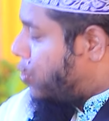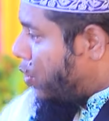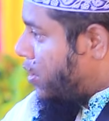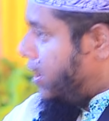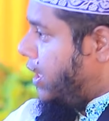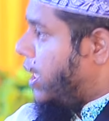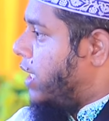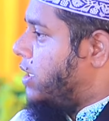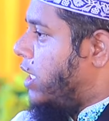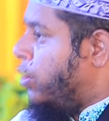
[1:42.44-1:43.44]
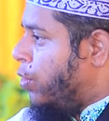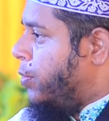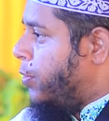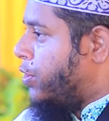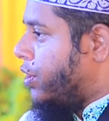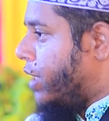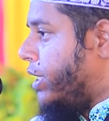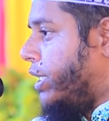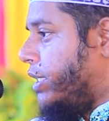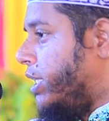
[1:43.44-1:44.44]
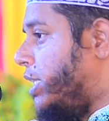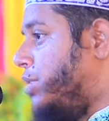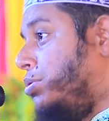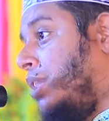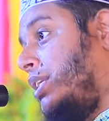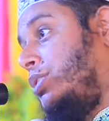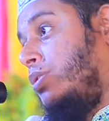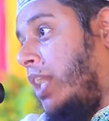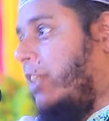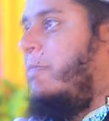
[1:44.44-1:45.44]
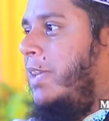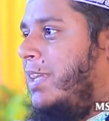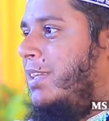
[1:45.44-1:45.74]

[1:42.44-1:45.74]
সত্যিকারের যারা নবী বংশ তাদের কাছে কিছু না কিছু থাকবে